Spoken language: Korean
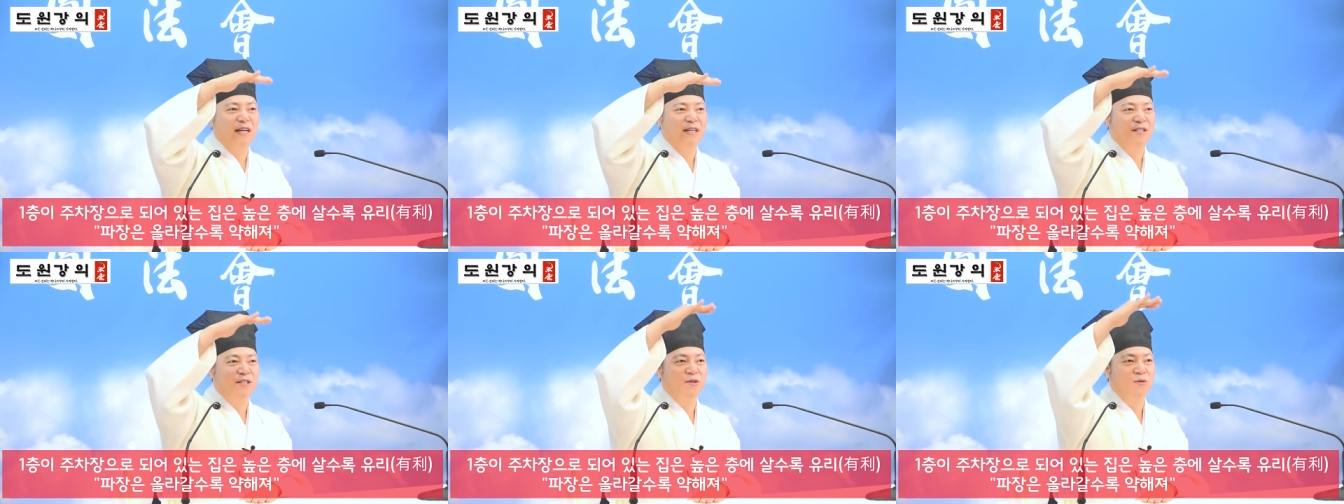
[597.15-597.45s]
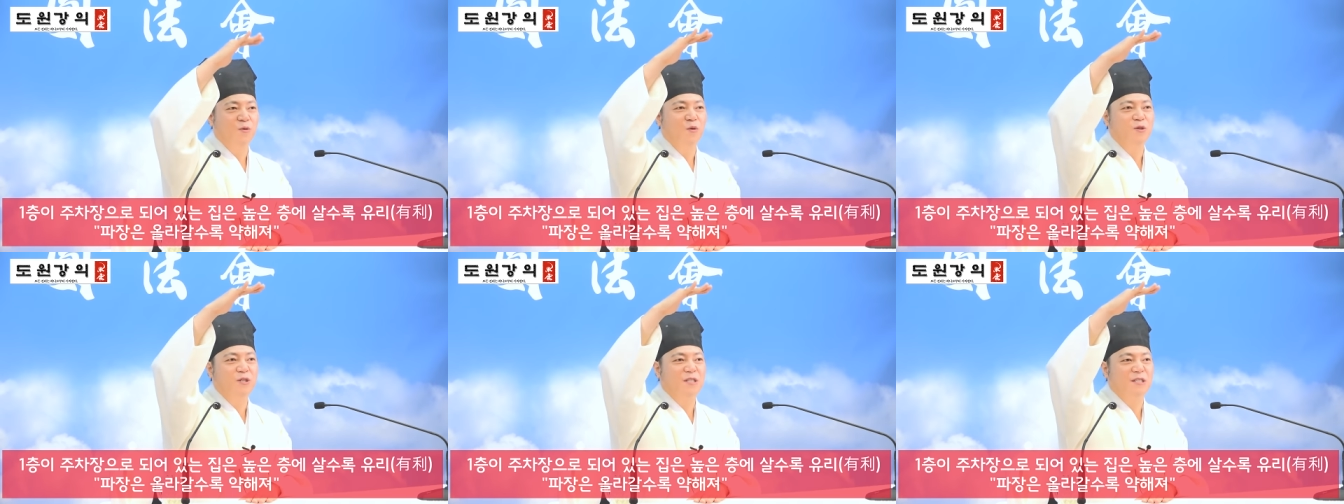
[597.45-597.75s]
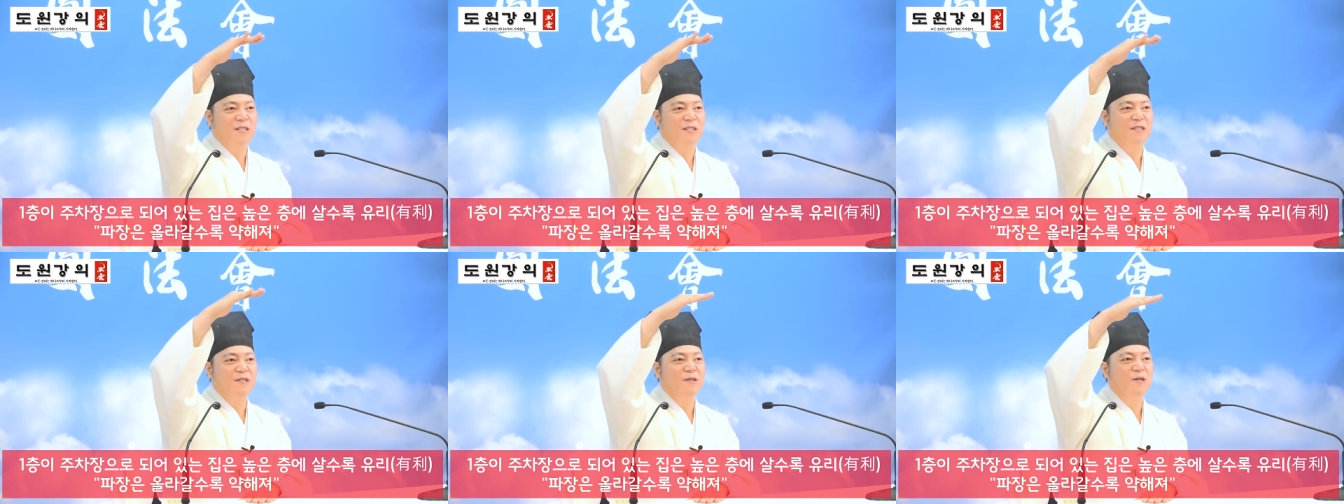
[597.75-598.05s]
4층,
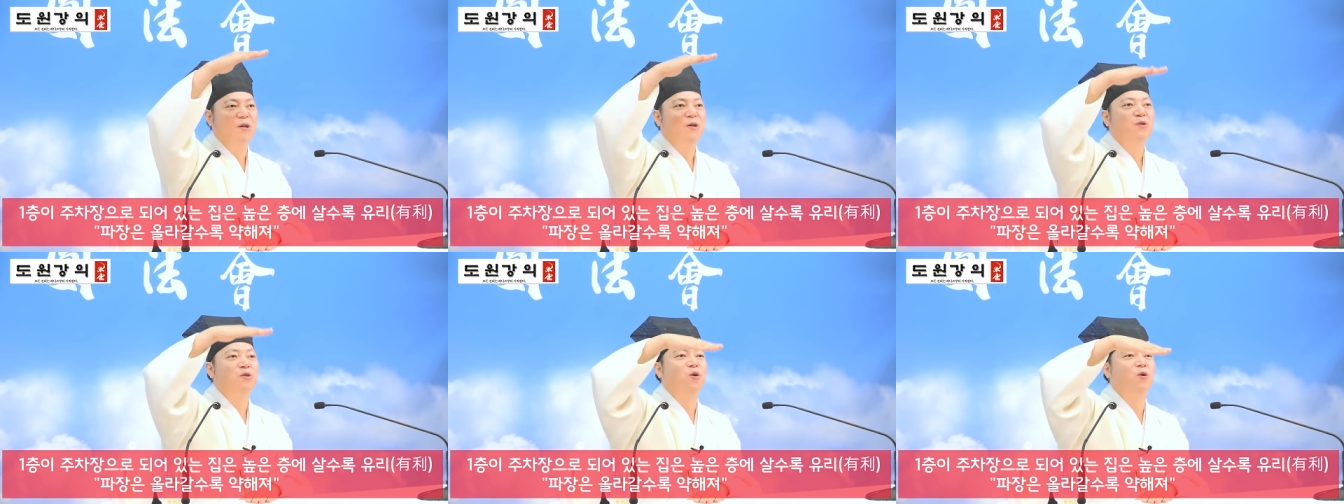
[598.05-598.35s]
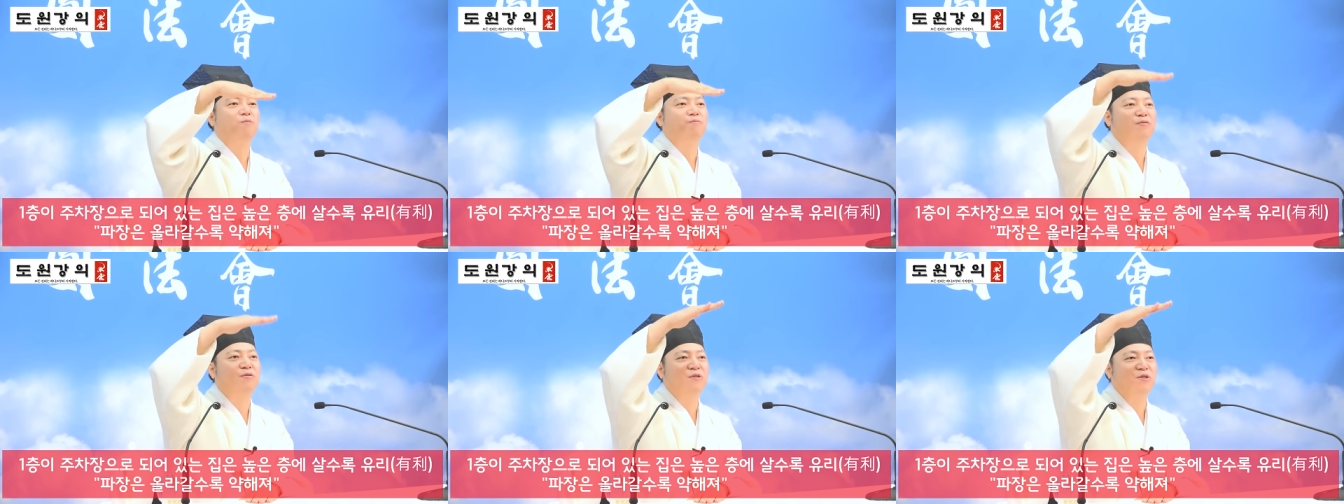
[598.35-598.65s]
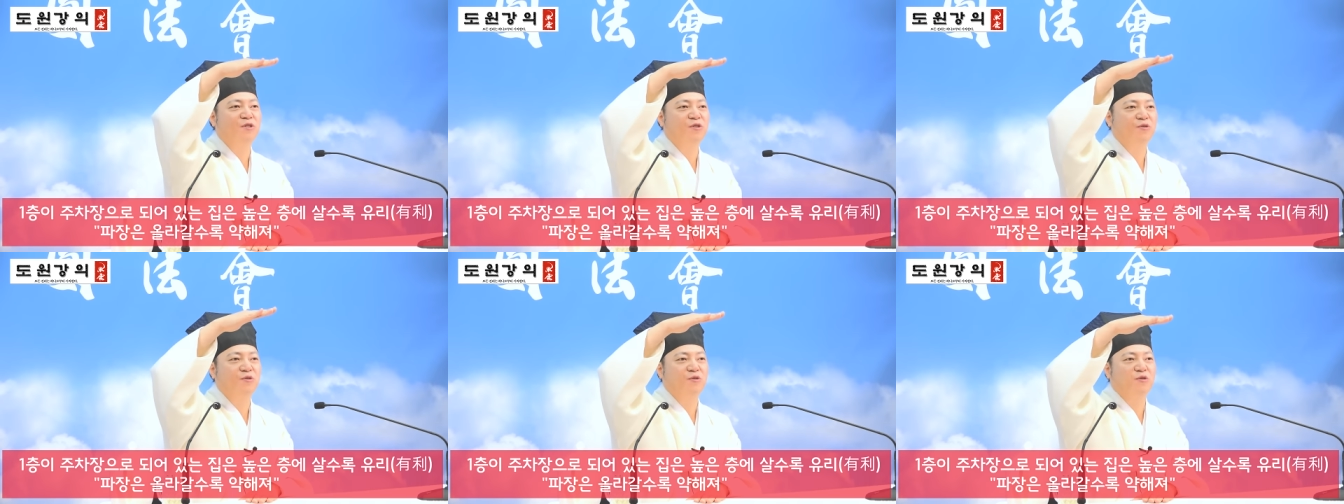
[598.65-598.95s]
5층
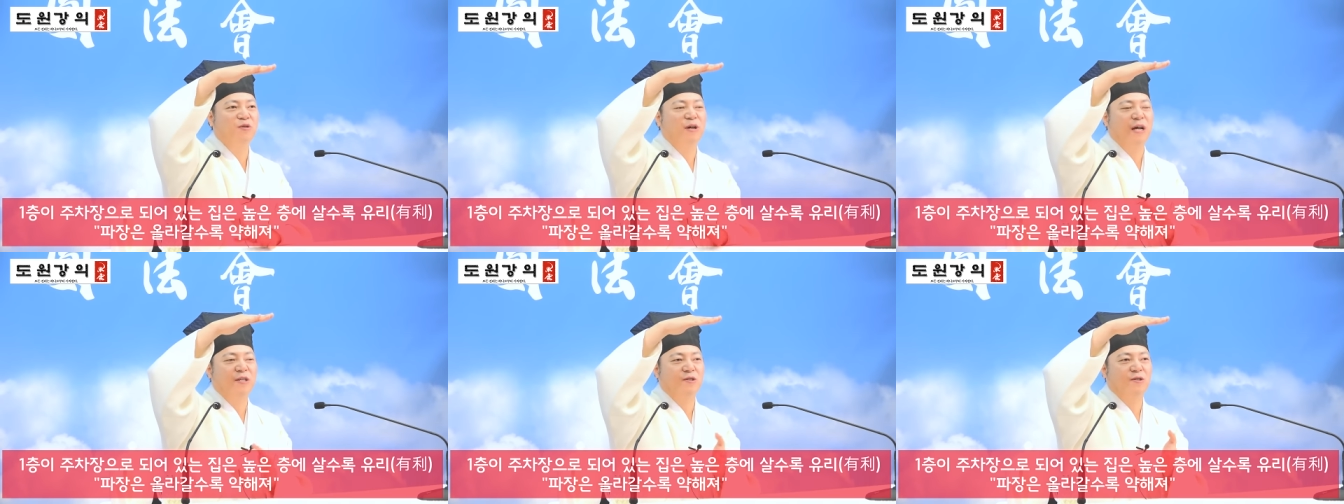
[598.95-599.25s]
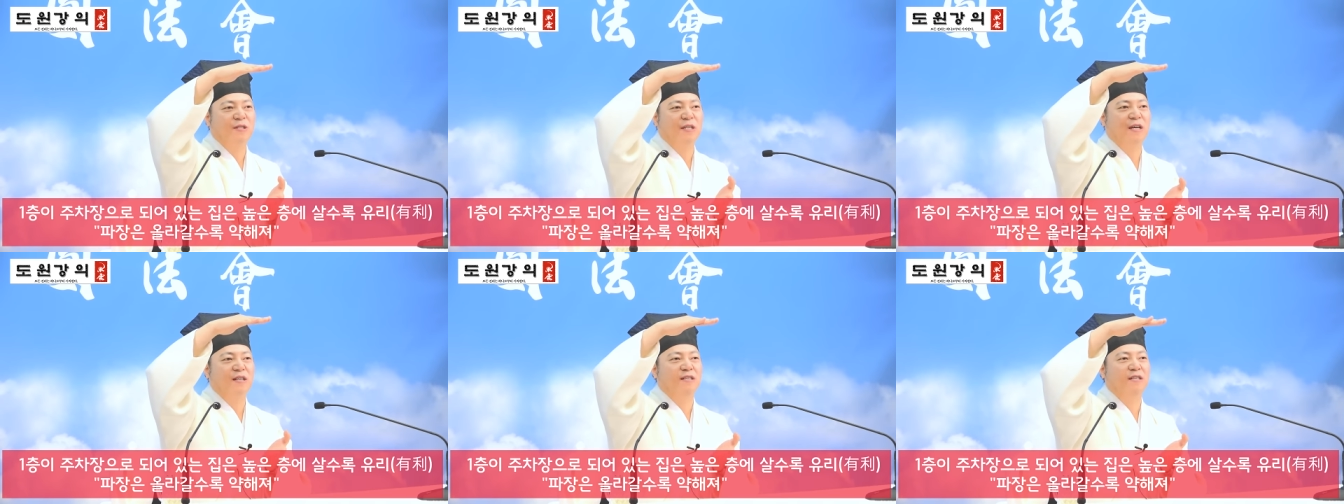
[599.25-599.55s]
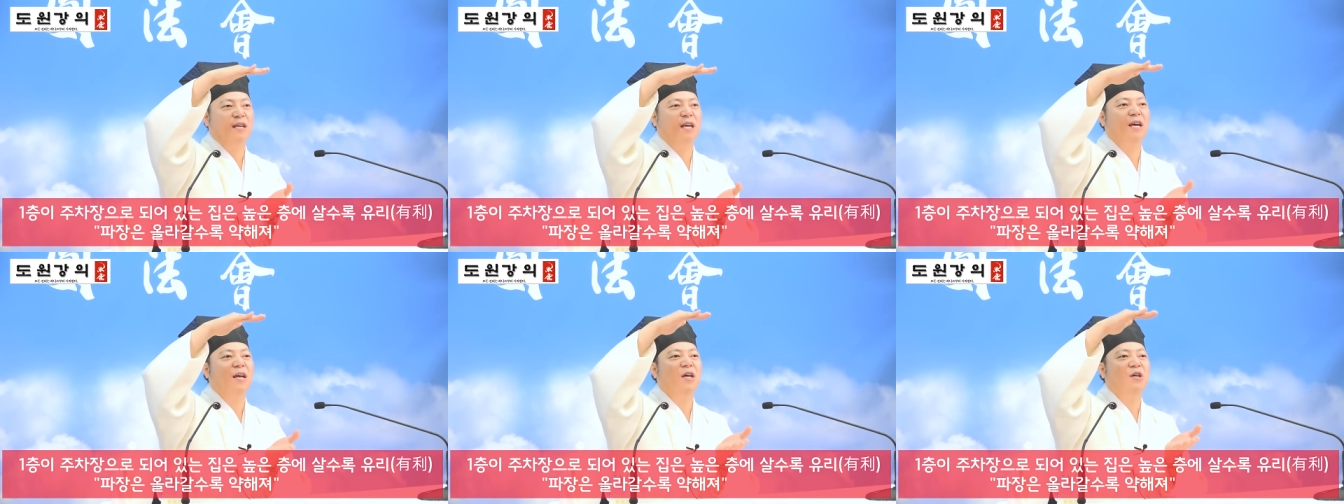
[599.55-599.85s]
높은 층으로 가서
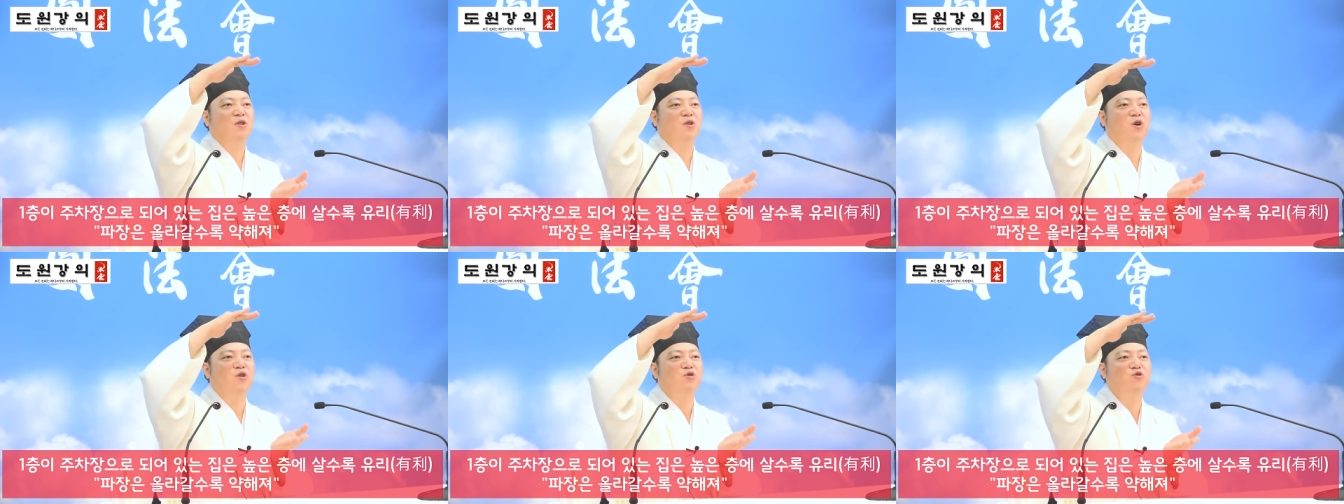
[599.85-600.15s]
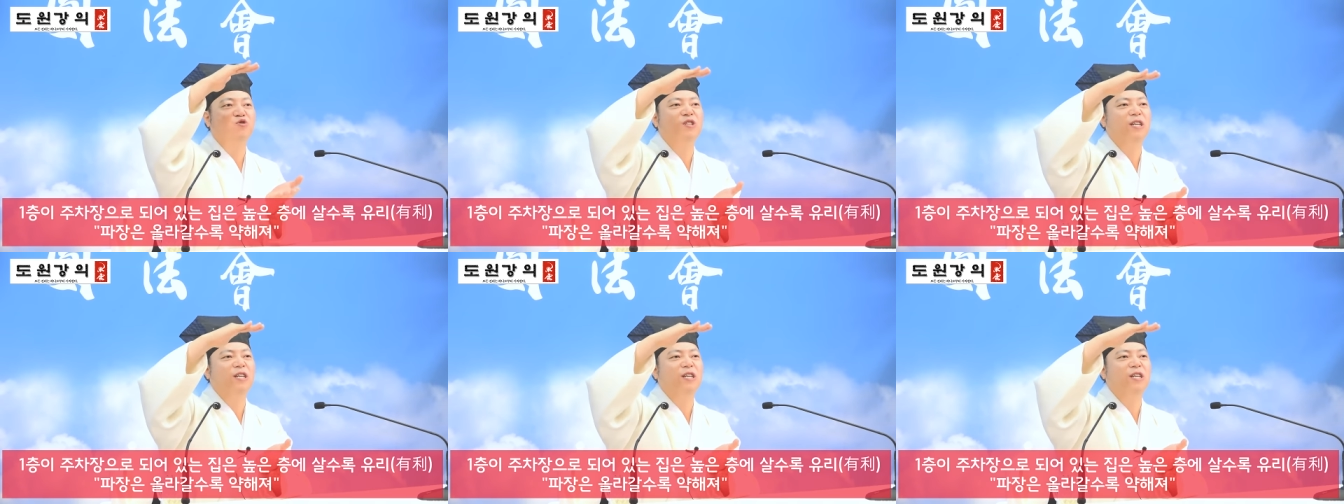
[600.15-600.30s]
사는 게 더